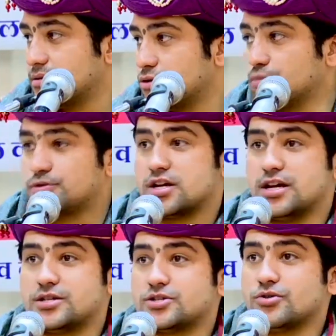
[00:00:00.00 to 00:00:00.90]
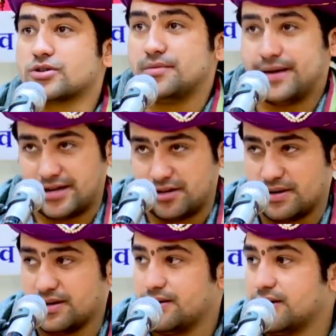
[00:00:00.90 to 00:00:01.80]
गुप्त रहस्यों के बारे
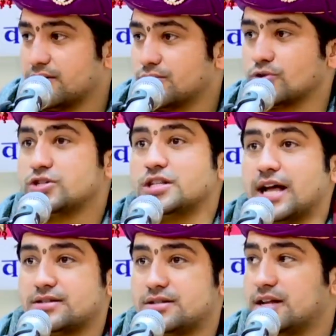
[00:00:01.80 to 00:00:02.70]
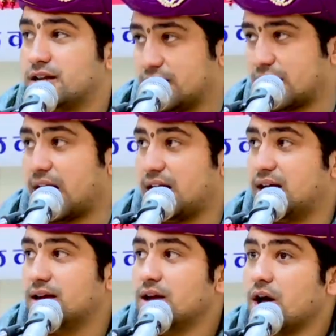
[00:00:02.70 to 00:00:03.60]
में तुलसीदास जी ने लिखा
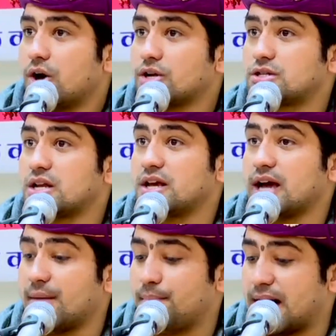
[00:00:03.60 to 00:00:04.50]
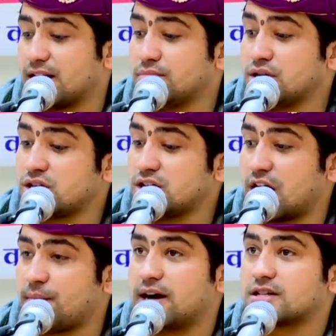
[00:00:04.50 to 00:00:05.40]
है और इसलिए वाल्मीकि
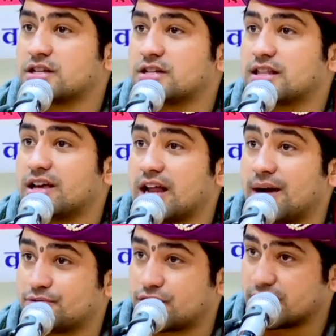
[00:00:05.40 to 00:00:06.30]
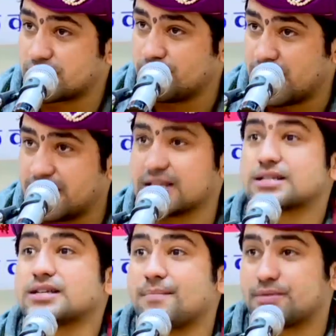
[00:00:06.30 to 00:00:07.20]
रामायण से ज़्यादा रामचरित
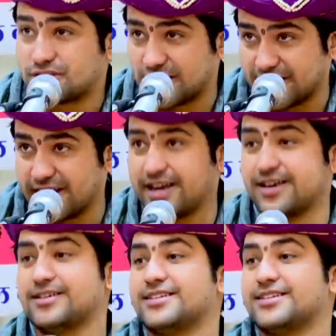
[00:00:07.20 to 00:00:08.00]
मानस का प्रचलन है